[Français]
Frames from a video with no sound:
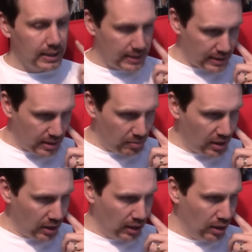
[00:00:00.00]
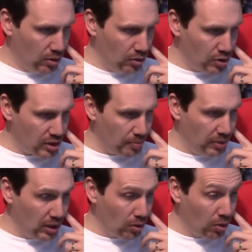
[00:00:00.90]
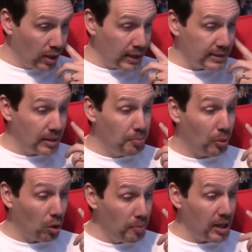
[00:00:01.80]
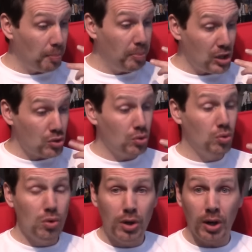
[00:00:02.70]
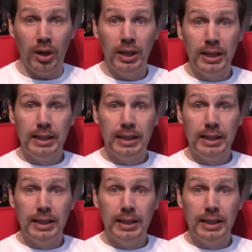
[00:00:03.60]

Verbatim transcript: ça c'est bien, et que le chapitre aura ses premières pages en couleur.